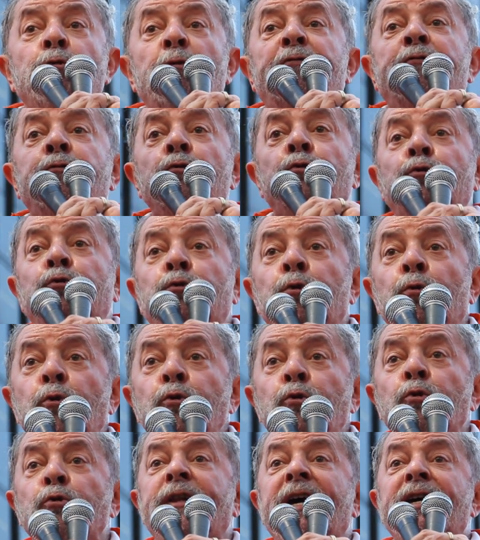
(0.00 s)
do
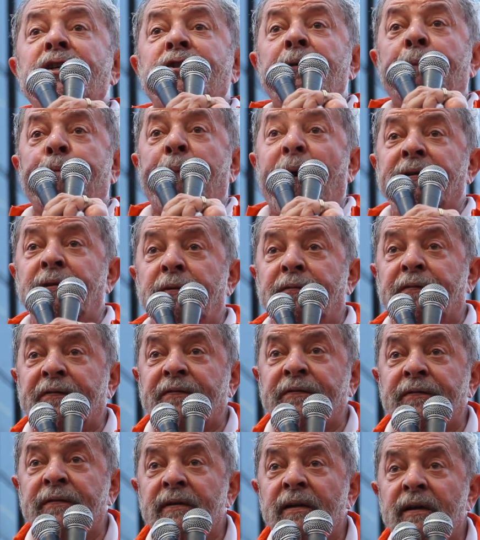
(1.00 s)
futuro deste país.
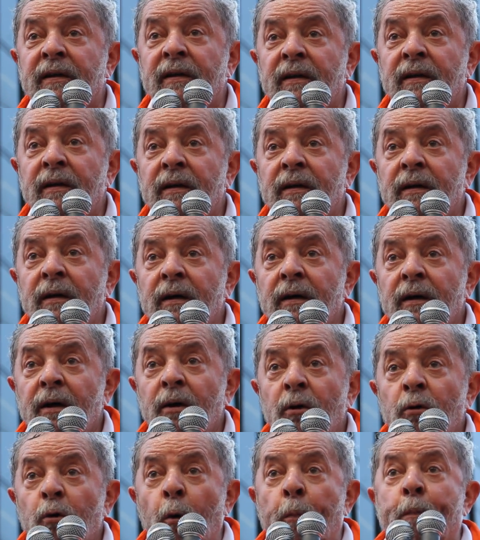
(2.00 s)

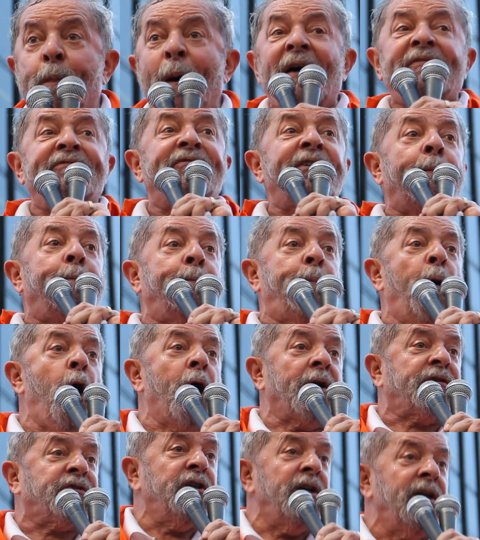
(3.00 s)
O
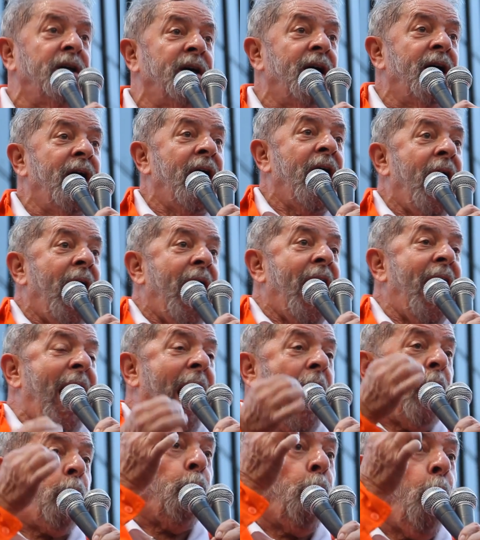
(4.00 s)
passaporte é
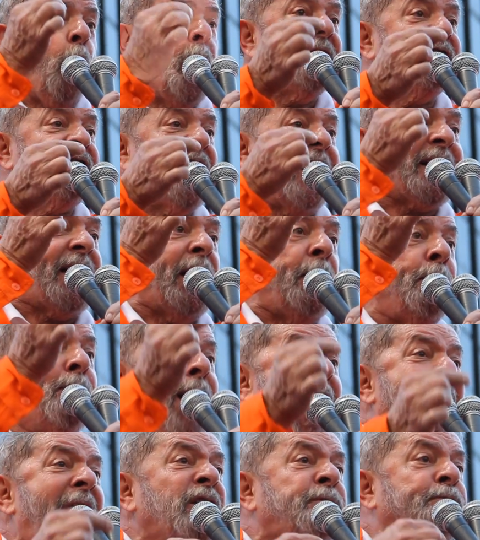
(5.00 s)
a coisa que
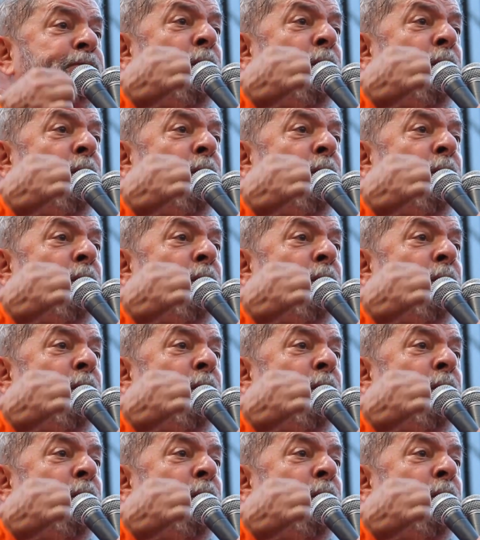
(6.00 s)
mais